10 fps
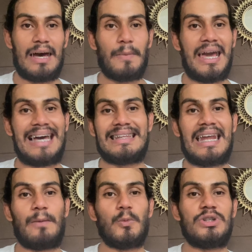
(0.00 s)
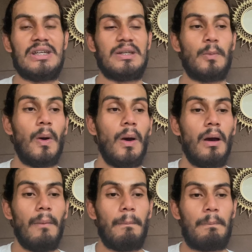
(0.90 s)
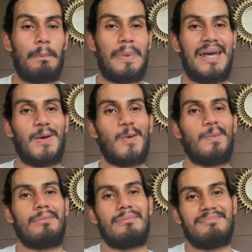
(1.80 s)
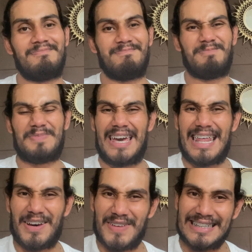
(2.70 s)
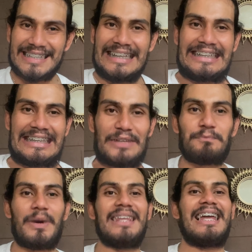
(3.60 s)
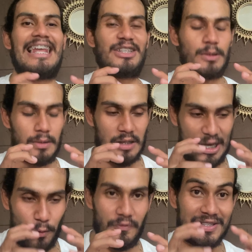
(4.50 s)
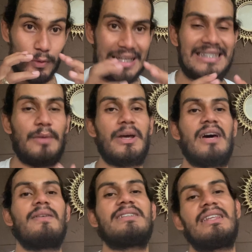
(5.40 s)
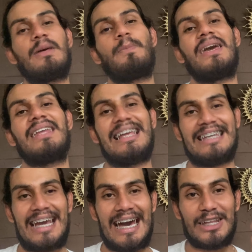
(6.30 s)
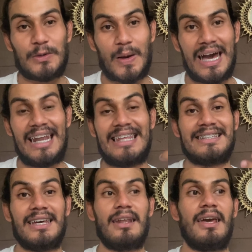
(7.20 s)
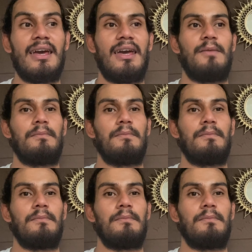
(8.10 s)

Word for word: me encantaría muchísimo, pero me da bastante pena, les, les confieso que sí me da bastante pena el llegar, tocar y decirle, eh,